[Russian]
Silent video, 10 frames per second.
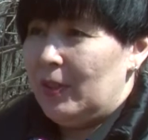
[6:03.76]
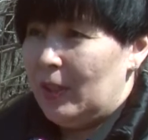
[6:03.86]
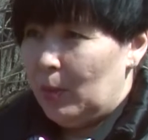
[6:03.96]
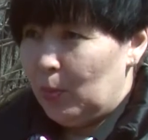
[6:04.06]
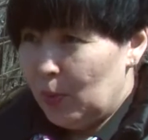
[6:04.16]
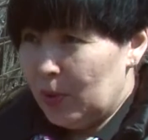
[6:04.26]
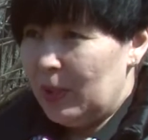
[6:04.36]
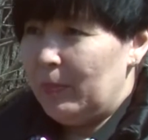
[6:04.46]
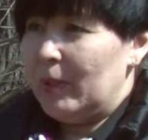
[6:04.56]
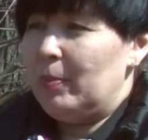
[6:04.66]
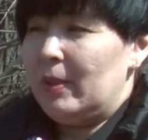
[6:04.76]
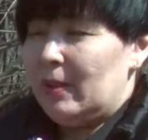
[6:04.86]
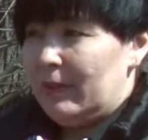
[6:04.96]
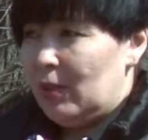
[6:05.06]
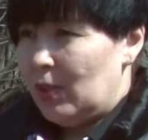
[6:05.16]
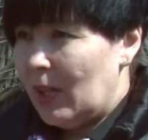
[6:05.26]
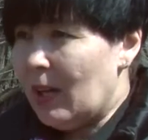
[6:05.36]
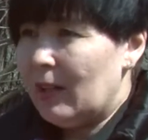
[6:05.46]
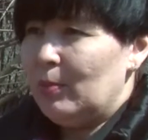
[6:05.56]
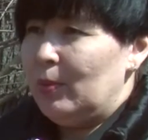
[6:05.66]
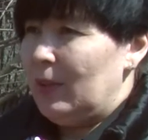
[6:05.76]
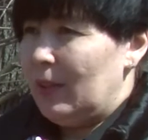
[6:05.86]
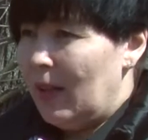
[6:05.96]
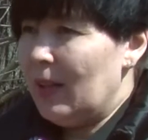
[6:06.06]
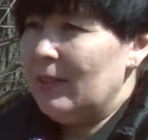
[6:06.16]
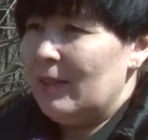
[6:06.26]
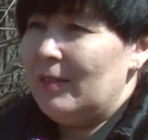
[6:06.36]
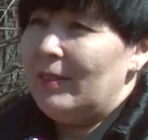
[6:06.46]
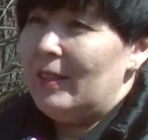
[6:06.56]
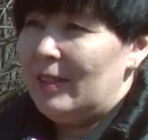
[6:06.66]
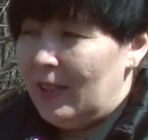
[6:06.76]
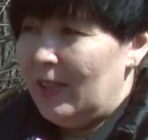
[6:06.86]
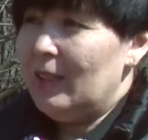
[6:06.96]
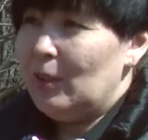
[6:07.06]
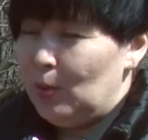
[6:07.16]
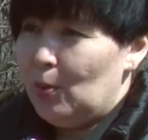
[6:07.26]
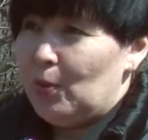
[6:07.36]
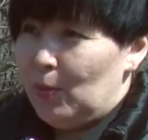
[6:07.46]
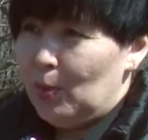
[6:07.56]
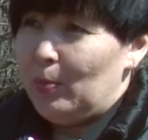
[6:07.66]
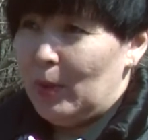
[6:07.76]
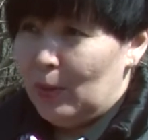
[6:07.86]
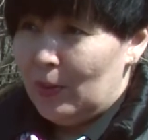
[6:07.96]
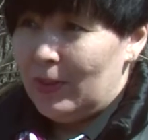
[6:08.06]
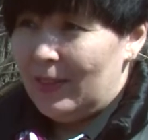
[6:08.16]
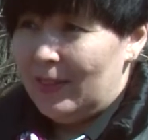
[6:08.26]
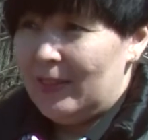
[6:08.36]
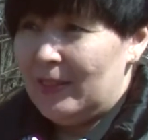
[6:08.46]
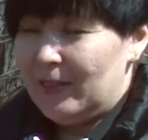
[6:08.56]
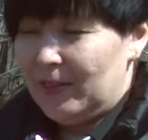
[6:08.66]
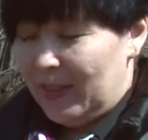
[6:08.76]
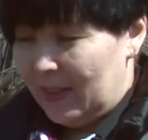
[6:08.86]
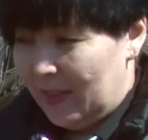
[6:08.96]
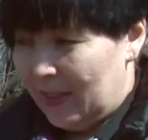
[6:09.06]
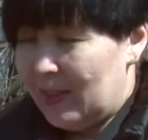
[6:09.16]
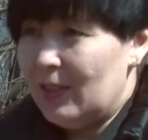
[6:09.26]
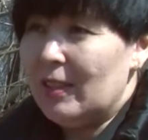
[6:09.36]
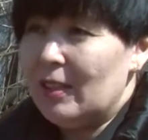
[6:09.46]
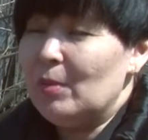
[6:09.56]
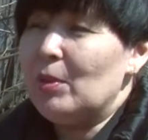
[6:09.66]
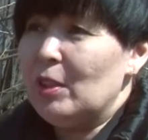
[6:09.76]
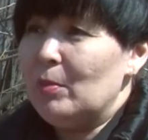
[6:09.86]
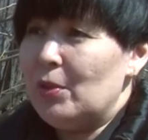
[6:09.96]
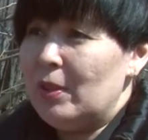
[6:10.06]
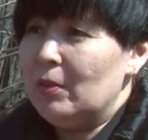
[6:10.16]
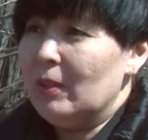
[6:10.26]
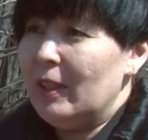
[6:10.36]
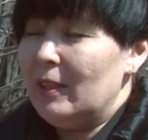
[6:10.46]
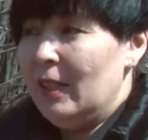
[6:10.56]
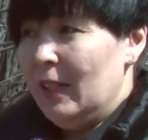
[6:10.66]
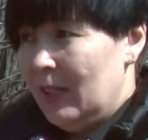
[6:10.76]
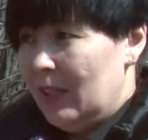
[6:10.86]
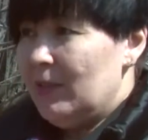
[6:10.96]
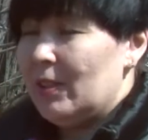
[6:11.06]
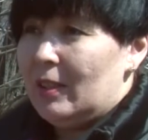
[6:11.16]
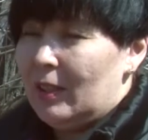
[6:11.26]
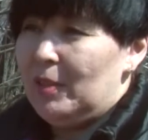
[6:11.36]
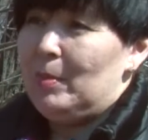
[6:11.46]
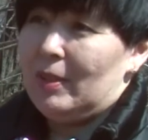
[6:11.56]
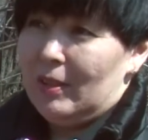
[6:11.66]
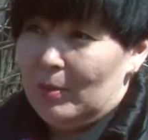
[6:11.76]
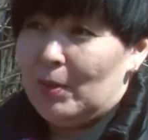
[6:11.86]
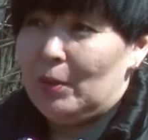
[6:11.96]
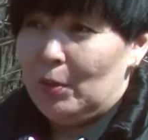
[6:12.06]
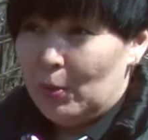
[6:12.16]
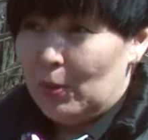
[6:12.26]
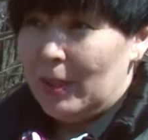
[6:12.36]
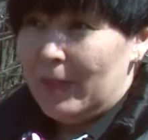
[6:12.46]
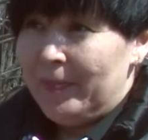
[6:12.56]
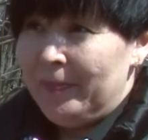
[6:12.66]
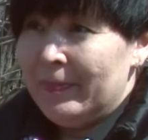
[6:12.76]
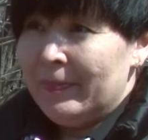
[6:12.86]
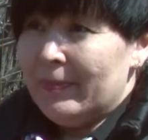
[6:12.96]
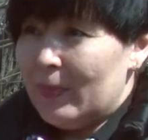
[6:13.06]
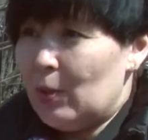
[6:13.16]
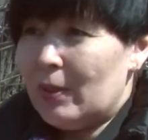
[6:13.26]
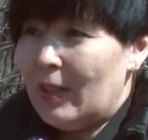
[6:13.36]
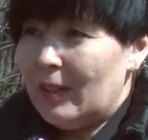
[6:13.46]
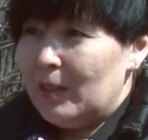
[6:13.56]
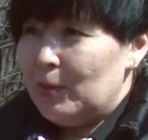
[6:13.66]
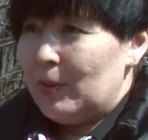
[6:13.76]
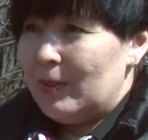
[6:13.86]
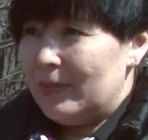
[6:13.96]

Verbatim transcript: все работы, подписывать, чья работа, как называется. И это тоже все пойдет э, ВКонтакте из Китимский музей онлайн и в Инстаграме из Китимского музея. То есть как-то вот